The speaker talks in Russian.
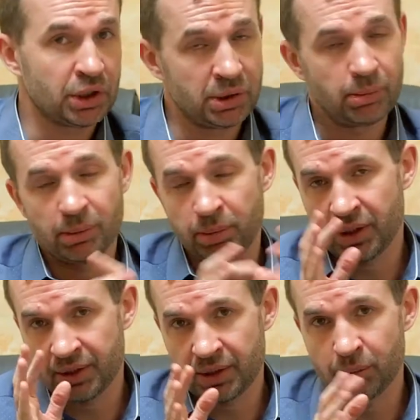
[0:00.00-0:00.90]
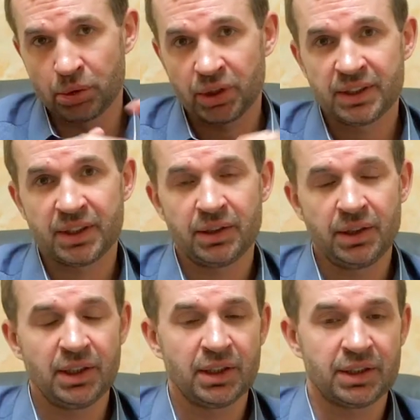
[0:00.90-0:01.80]
ошибок при разработке
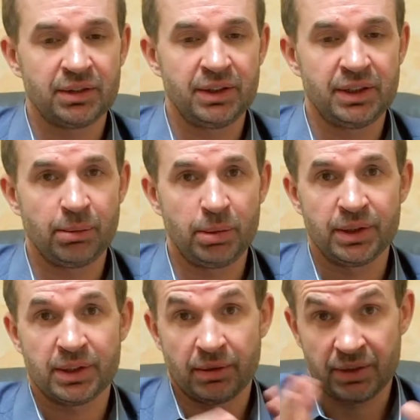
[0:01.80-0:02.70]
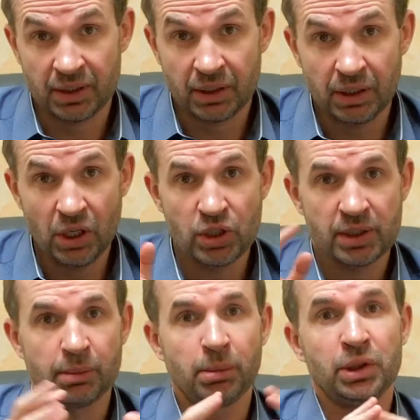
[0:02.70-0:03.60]
стратегии развития бизнеса в
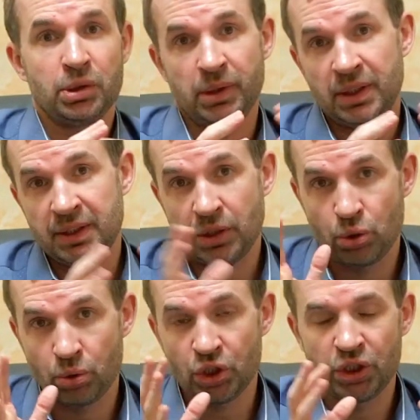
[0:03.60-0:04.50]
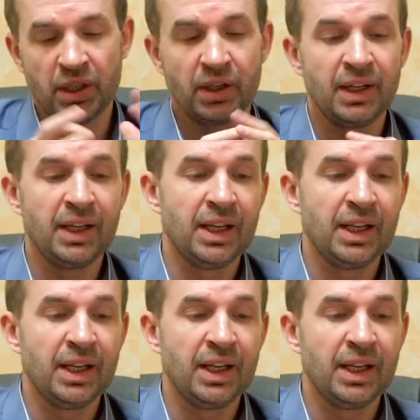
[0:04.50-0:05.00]
стратегическом менеджменте, если чуть шире,